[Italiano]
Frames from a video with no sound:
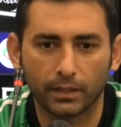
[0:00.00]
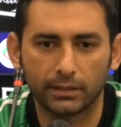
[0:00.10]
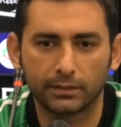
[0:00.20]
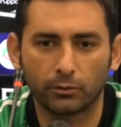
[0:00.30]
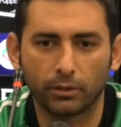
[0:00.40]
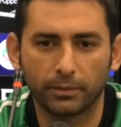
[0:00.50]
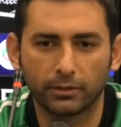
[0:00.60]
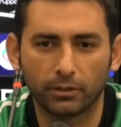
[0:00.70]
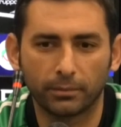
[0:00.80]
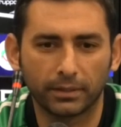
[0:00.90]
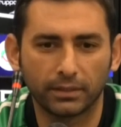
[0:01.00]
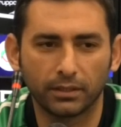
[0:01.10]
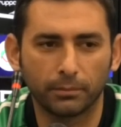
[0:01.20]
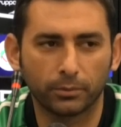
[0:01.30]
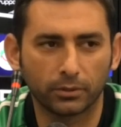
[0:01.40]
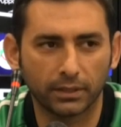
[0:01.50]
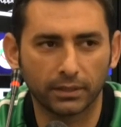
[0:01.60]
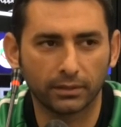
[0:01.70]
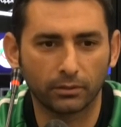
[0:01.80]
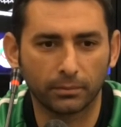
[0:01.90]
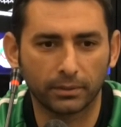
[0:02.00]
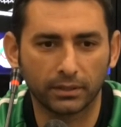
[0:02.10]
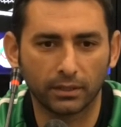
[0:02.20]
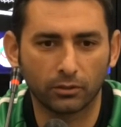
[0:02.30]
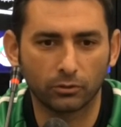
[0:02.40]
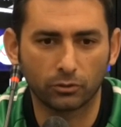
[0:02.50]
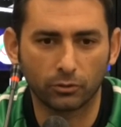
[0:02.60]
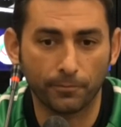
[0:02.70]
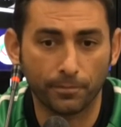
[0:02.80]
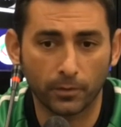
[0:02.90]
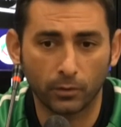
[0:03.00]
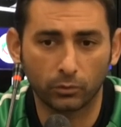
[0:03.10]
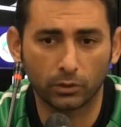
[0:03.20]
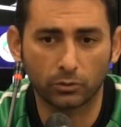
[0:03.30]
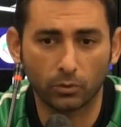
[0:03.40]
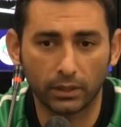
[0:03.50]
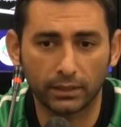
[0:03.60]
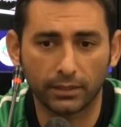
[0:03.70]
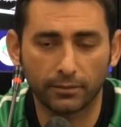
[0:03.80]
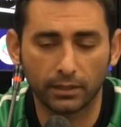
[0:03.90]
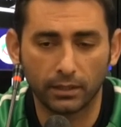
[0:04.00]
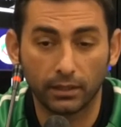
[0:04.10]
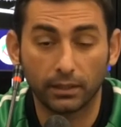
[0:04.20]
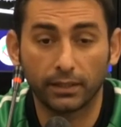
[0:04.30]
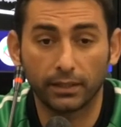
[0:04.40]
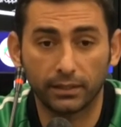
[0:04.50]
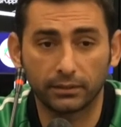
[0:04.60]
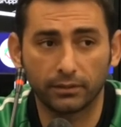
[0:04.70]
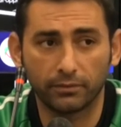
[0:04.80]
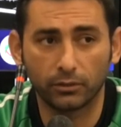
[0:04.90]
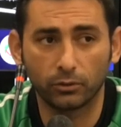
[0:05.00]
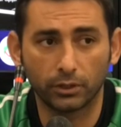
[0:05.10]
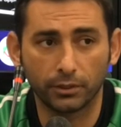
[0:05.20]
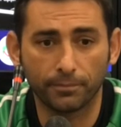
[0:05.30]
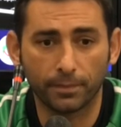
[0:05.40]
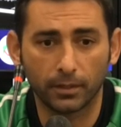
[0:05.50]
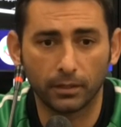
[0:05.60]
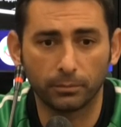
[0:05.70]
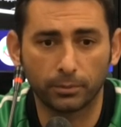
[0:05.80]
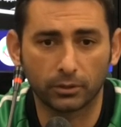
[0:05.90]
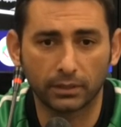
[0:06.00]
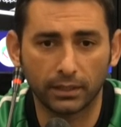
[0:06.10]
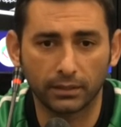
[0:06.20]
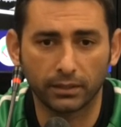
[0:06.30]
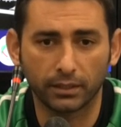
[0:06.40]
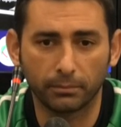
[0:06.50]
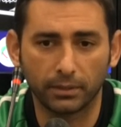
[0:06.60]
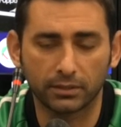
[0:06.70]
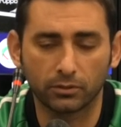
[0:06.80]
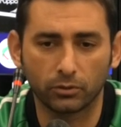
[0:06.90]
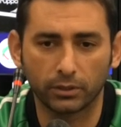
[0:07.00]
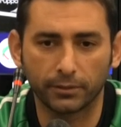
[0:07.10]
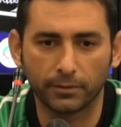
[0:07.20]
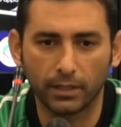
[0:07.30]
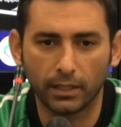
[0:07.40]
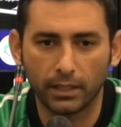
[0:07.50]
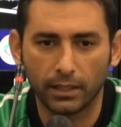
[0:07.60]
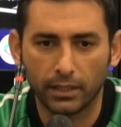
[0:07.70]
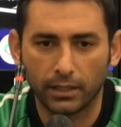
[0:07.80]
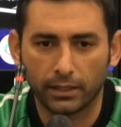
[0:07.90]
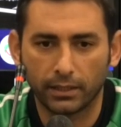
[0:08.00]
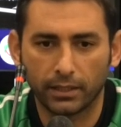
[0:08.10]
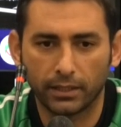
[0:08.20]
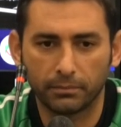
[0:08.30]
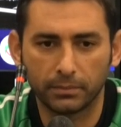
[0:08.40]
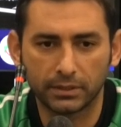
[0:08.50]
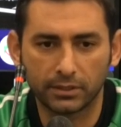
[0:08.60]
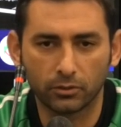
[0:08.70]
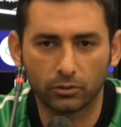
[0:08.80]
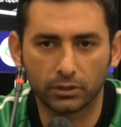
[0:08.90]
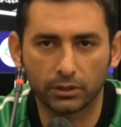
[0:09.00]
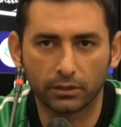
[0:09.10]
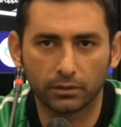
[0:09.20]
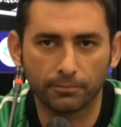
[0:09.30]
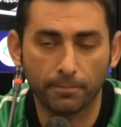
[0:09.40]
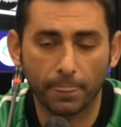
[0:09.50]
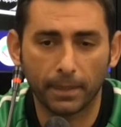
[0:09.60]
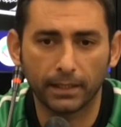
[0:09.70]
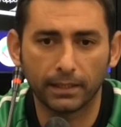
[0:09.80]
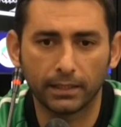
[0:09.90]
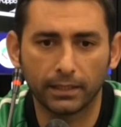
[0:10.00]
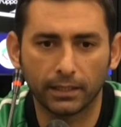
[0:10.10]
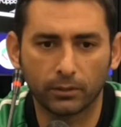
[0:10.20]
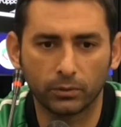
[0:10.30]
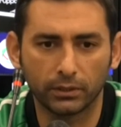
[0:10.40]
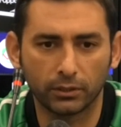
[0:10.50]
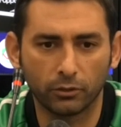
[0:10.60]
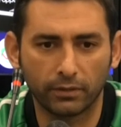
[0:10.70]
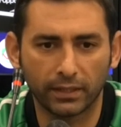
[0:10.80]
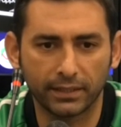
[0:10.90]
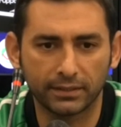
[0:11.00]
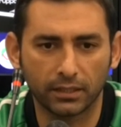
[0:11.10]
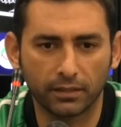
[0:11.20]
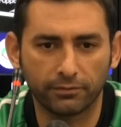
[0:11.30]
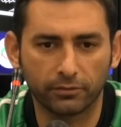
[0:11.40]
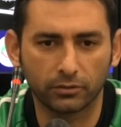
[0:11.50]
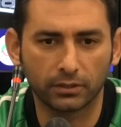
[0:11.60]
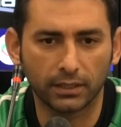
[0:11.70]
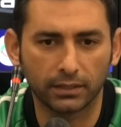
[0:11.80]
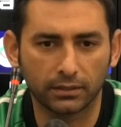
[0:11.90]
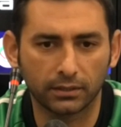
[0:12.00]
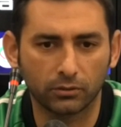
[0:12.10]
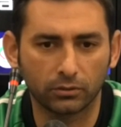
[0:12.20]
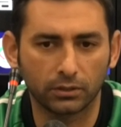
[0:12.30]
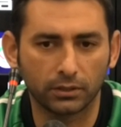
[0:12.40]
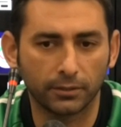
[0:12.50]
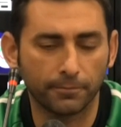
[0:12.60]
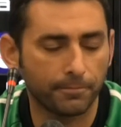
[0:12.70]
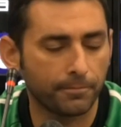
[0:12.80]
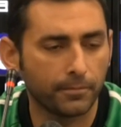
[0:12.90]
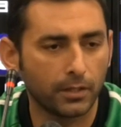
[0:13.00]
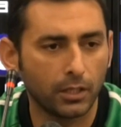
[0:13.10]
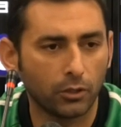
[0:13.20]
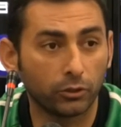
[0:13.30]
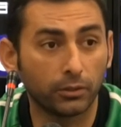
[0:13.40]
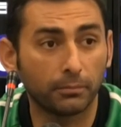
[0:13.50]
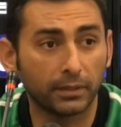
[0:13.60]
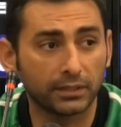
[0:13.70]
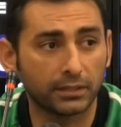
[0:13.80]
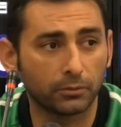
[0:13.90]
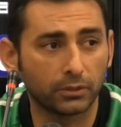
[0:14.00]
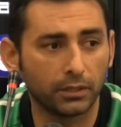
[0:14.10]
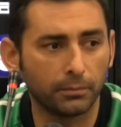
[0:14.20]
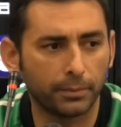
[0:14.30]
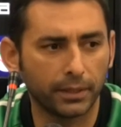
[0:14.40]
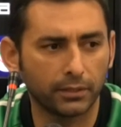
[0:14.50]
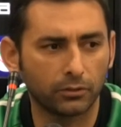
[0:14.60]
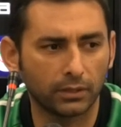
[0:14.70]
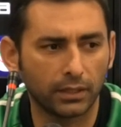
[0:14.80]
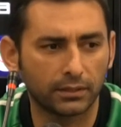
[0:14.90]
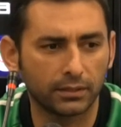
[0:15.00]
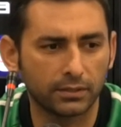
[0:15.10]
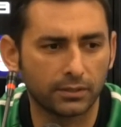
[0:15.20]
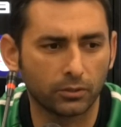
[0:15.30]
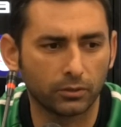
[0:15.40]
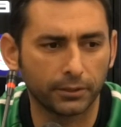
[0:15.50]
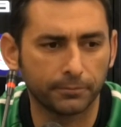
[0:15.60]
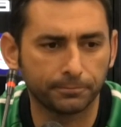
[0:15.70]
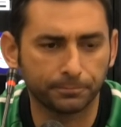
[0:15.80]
È sicuramente una partita importante, una partita contro una squadra che ha dei valori importanti, che ha blasone, che ha ambizioni e, e quindi dovrà essere affrontata con, eh, con il massimo dell'impegno, dell'attenzione